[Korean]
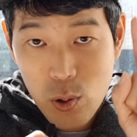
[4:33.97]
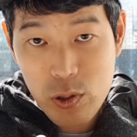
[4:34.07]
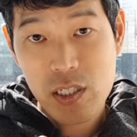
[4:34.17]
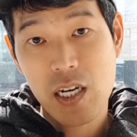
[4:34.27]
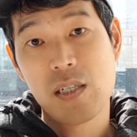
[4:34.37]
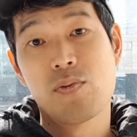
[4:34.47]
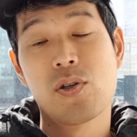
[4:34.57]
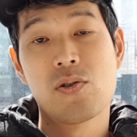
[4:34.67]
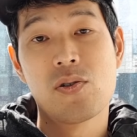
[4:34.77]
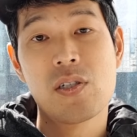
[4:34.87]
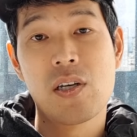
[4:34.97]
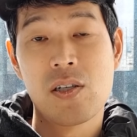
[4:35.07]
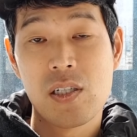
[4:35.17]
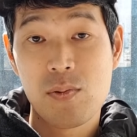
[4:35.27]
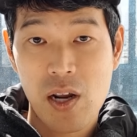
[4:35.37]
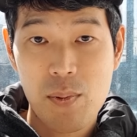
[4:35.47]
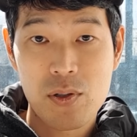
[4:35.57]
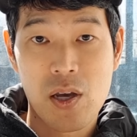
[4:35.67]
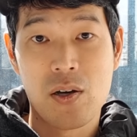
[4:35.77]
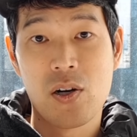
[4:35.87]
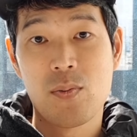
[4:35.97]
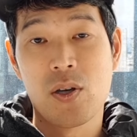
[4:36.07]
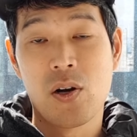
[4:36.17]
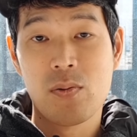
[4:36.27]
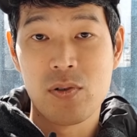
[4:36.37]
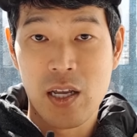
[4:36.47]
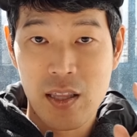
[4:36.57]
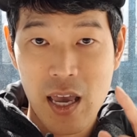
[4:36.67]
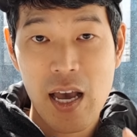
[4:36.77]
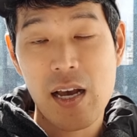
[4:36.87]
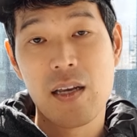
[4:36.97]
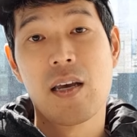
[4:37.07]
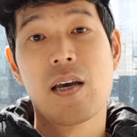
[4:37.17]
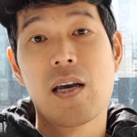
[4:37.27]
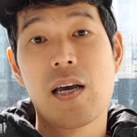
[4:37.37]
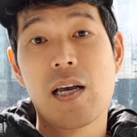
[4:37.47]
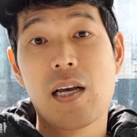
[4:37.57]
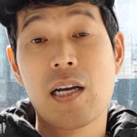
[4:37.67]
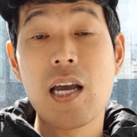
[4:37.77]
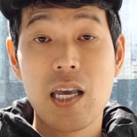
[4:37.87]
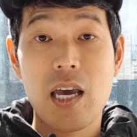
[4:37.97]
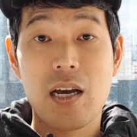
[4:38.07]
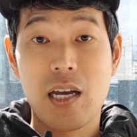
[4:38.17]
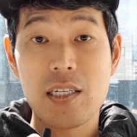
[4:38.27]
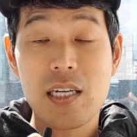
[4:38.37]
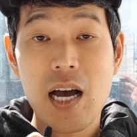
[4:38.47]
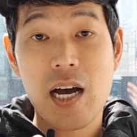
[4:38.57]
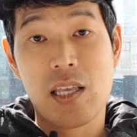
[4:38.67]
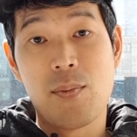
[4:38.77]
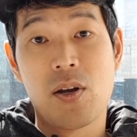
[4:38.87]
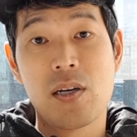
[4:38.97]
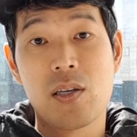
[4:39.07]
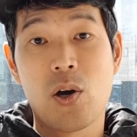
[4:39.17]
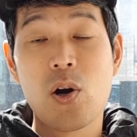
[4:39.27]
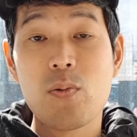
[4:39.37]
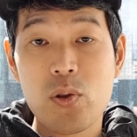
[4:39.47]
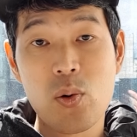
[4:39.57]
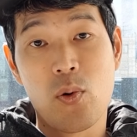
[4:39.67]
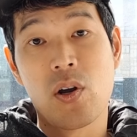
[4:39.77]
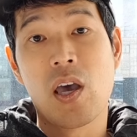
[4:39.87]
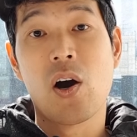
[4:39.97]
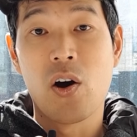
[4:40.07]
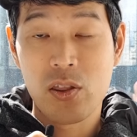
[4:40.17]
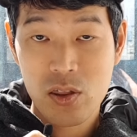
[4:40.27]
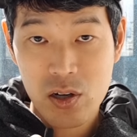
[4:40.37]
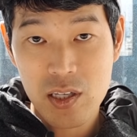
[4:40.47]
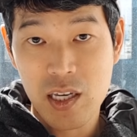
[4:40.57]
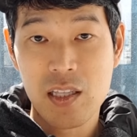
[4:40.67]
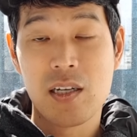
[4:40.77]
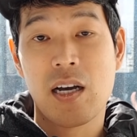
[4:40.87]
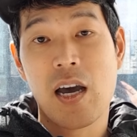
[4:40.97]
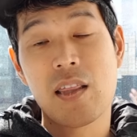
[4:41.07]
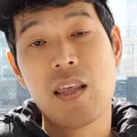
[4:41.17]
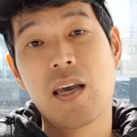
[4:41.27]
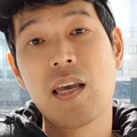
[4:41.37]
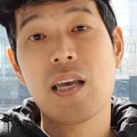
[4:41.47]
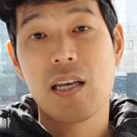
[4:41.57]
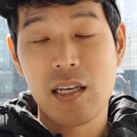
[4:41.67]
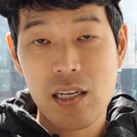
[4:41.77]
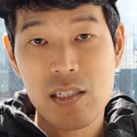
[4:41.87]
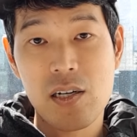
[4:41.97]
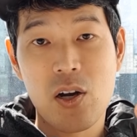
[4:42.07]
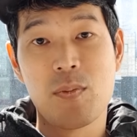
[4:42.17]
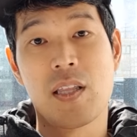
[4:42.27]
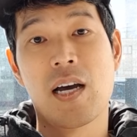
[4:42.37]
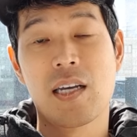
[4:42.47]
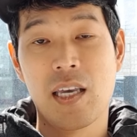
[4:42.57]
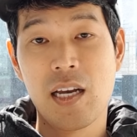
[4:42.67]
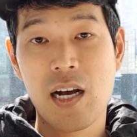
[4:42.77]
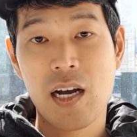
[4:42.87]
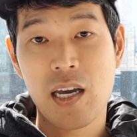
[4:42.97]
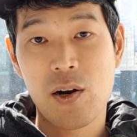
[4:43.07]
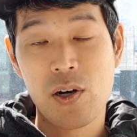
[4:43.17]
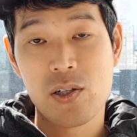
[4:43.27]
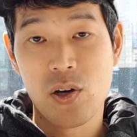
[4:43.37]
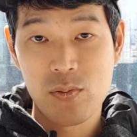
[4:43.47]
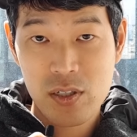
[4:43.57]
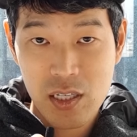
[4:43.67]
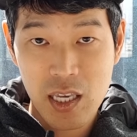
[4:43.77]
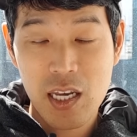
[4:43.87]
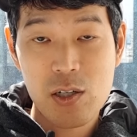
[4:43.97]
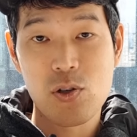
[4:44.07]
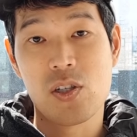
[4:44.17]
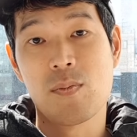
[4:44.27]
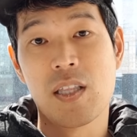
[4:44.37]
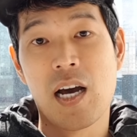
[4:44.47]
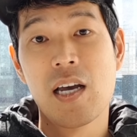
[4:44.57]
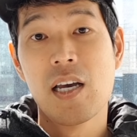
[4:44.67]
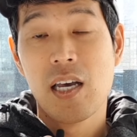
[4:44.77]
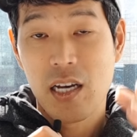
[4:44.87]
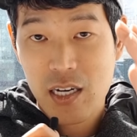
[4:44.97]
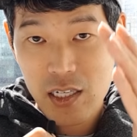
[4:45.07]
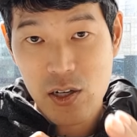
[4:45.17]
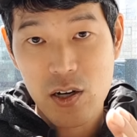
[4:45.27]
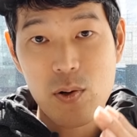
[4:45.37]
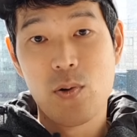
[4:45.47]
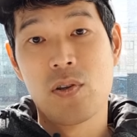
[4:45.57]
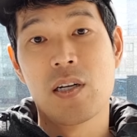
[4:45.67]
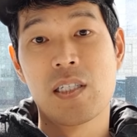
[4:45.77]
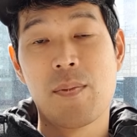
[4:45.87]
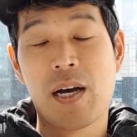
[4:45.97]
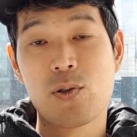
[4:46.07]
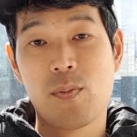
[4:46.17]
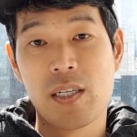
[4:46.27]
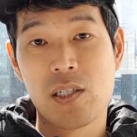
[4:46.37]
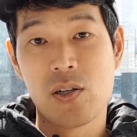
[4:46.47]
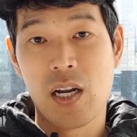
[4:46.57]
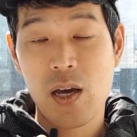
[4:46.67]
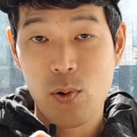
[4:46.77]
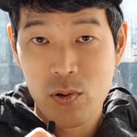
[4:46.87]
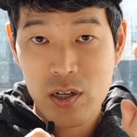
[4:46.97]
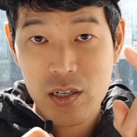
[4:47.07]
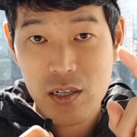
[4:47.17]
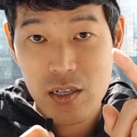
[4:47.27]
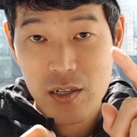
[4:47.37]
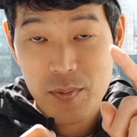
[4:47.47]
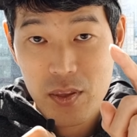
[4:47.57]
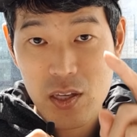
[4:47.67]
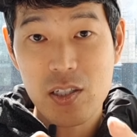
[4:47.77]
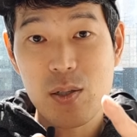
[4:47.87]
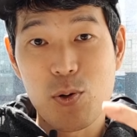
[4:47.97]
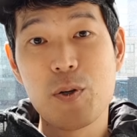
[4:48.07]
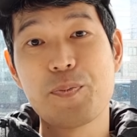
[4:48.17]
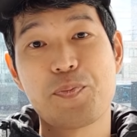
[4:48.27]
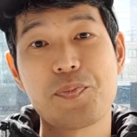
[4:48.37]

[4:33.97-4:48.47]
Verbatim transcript: 호칭까지 붙여주는 연습을 해보세요 그러면 여러분한테 그냥 이게 일상화가 되면은 여러분도 모르게 어떤 이득과 혜택이 있을 겁니다. 인간관계론에서 여러분은 이길 수 있습니다. 그래서 오늘 이제 방송 마치기 전에 오늘 특집으로